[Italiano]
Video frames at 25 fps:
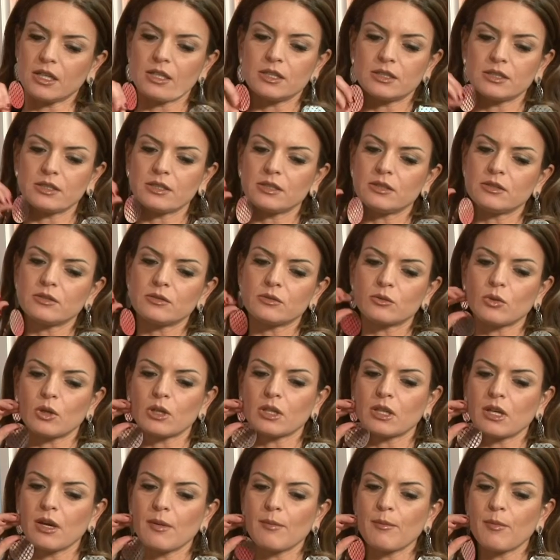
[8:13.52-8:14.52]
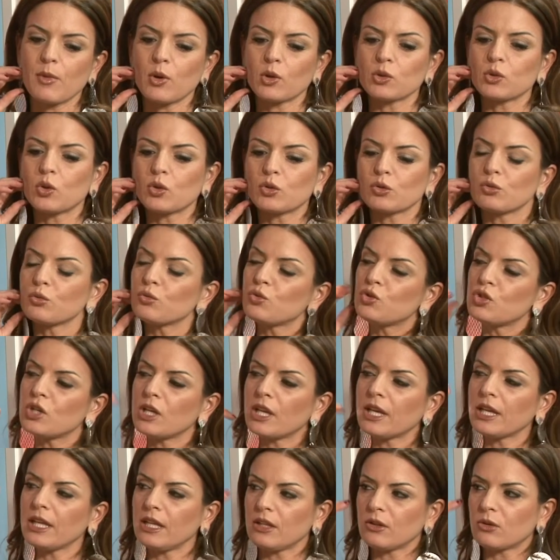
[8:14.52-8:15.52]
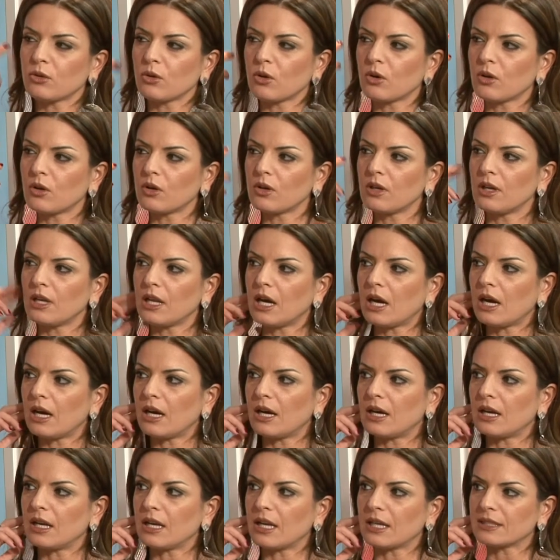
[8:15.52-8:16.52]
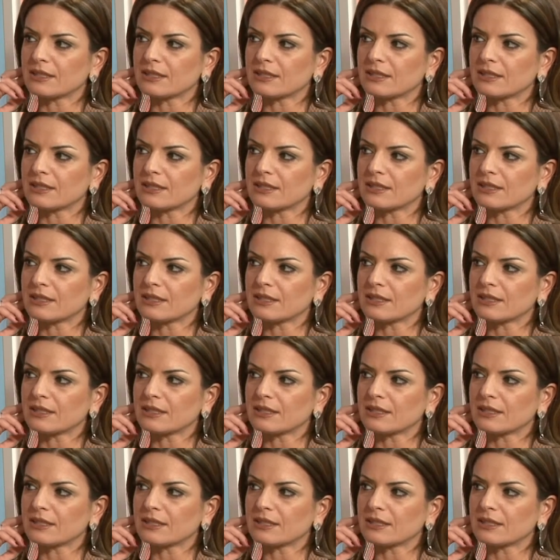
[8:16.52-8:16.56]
in qualche modo suggerito la,